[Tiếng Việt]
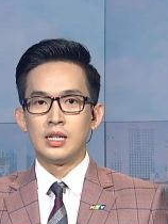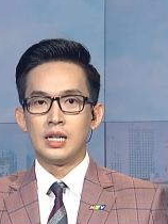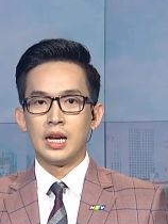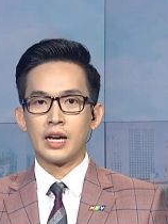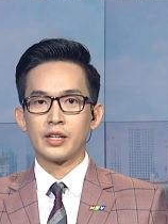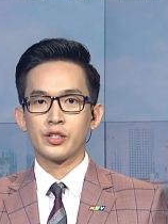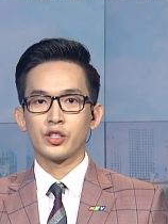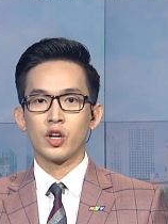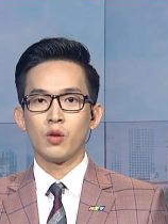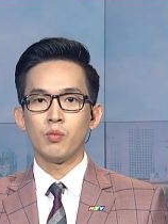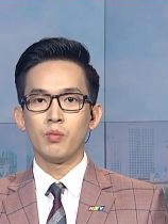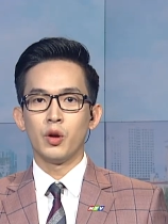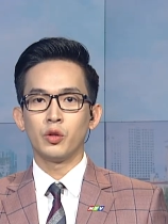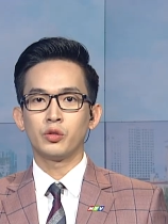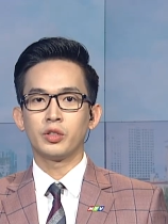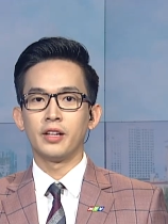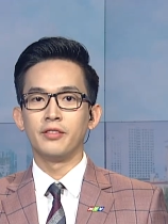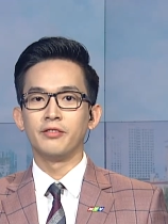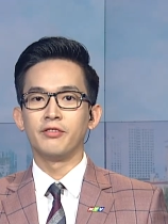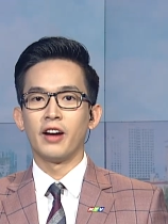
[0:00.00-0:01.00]
Làn sóng
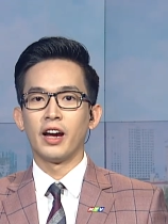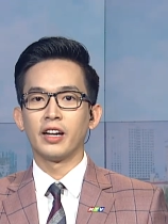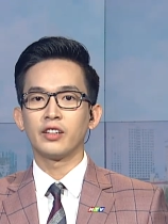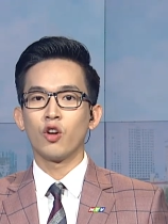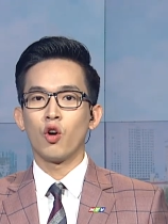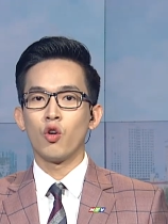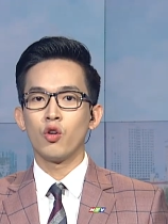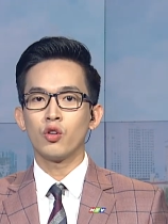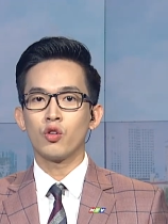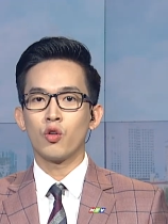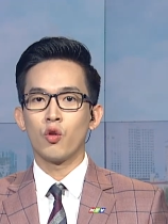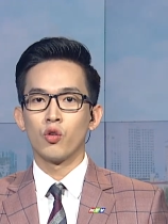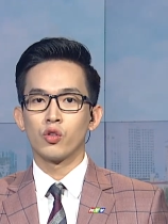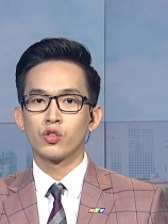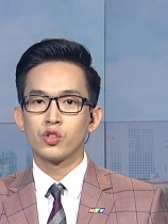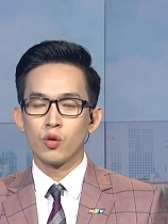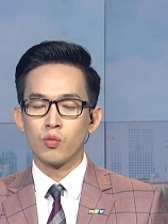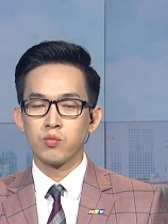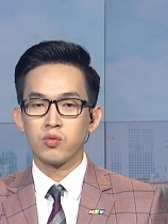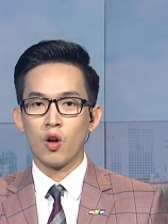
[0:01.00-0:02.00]
biểu tình phản đối
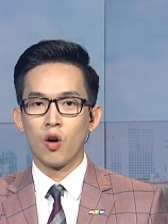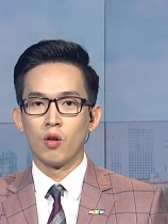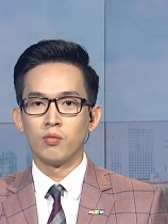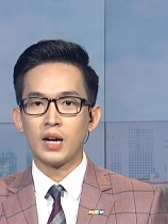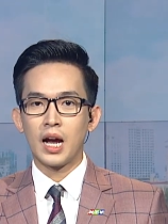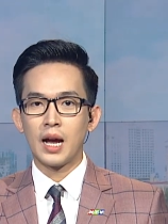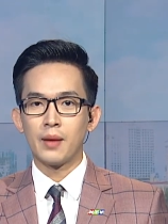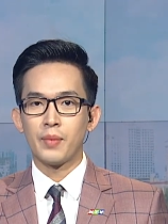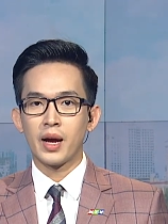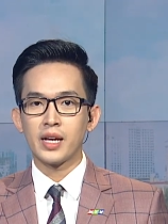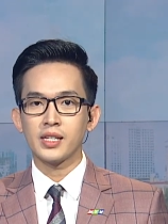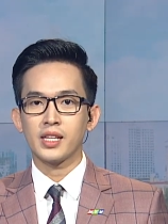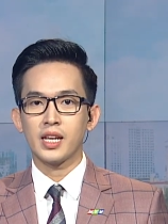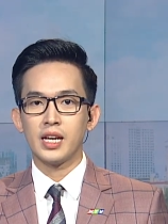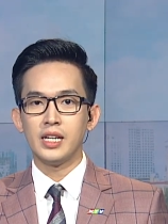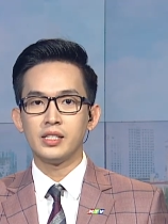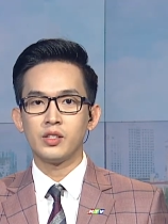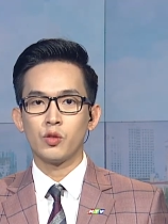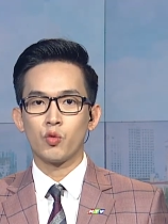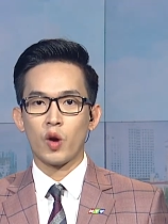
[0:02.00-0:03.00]
cuộc xung đột
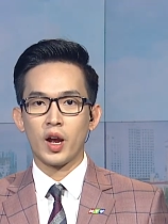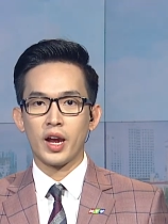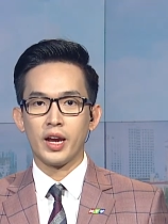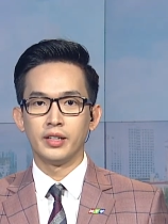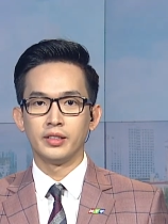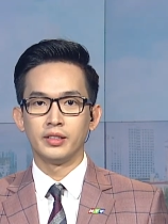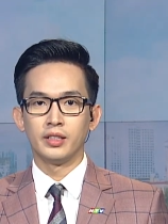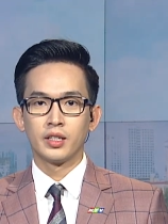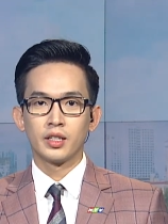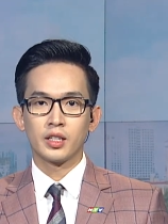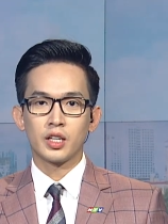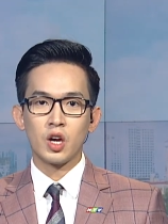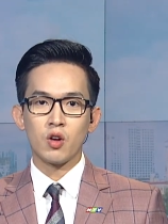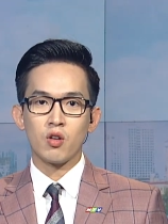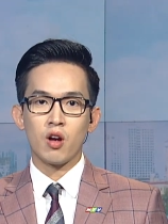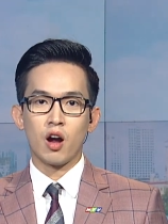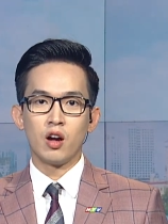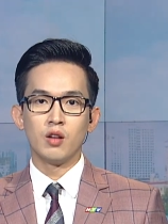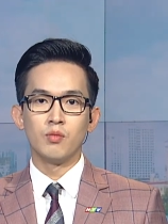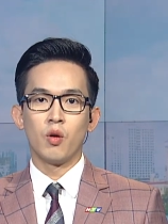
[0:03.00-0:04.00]
Hamas-Israel
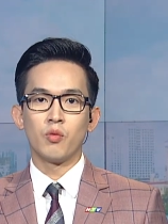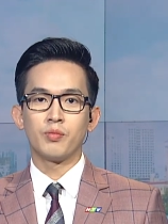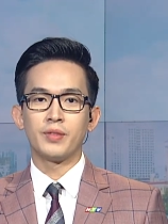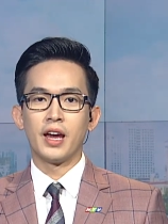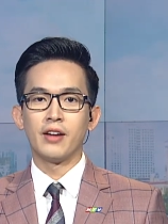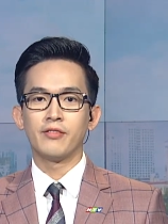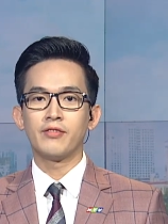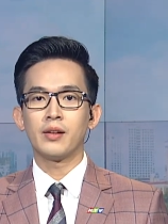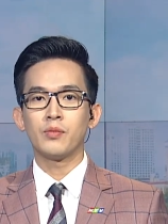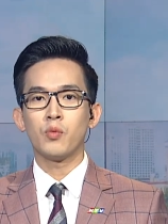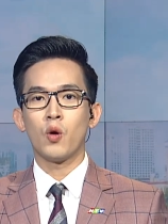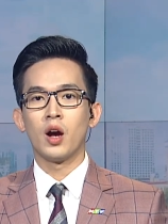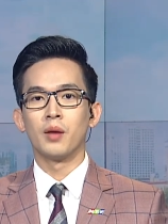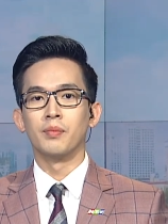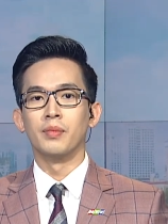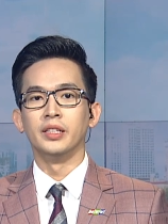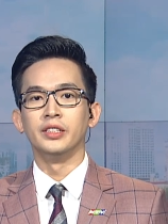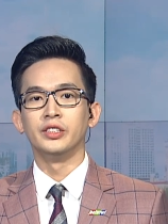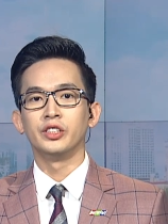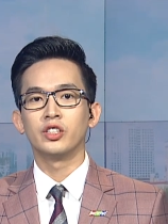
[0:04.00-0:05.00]
kêu gọi một giải pháp
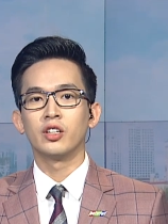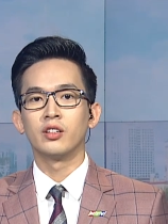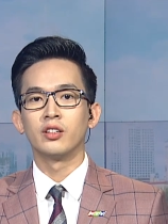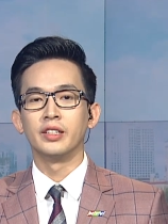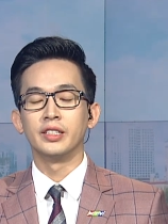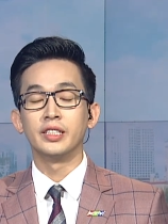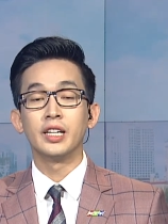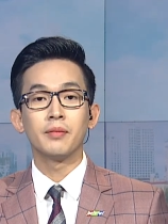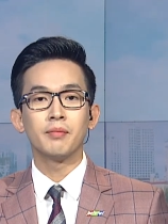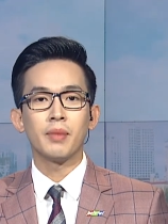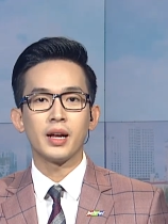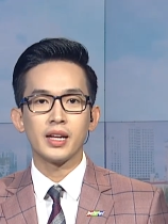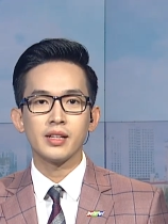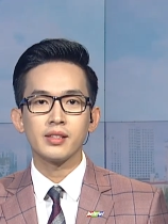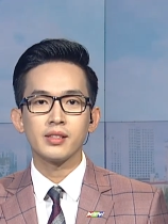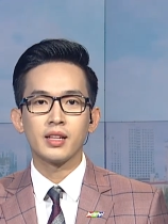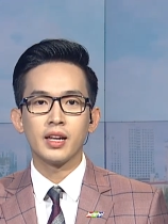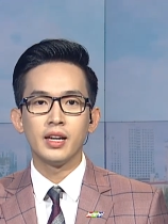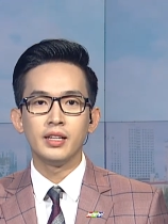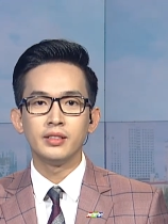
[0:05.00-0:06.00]
hòa bình cho người dân
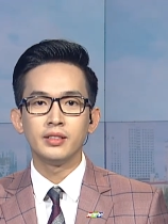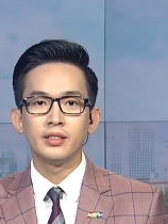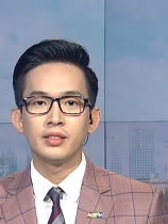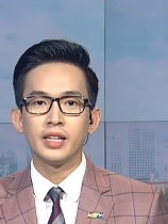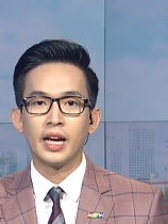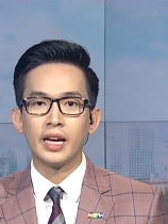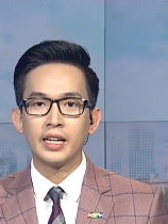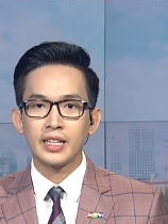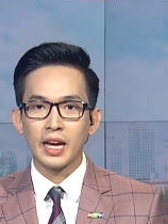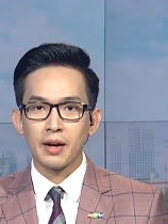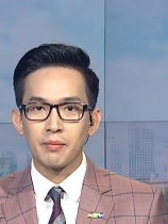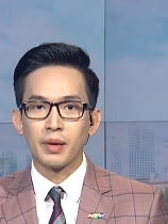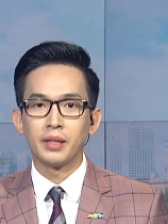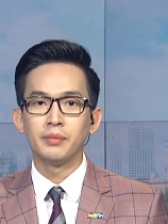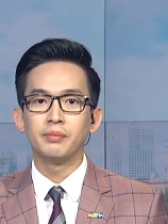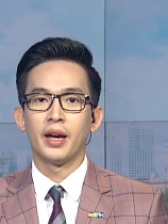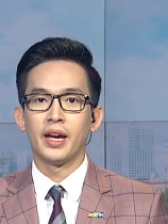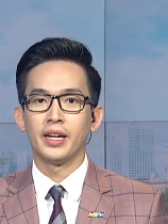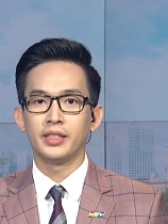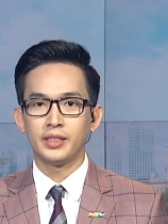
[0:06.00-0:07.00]
Palestine ngày càng
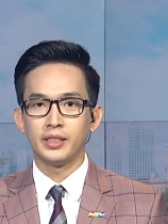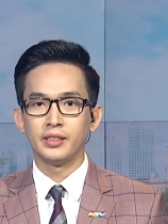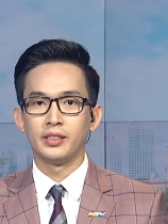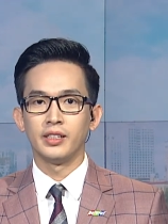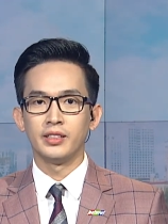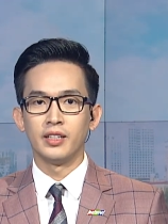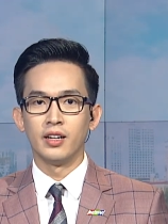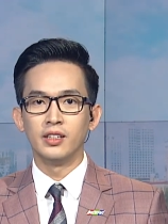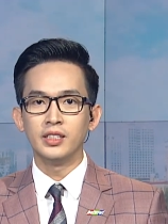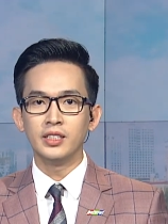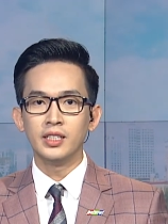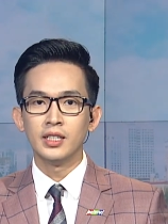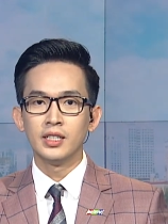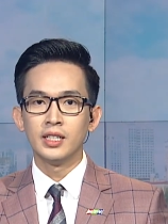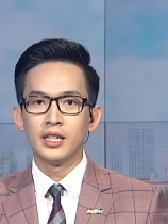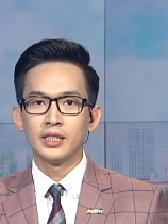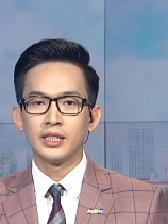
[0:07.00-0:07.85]
mạnh mẽ trên thế giới.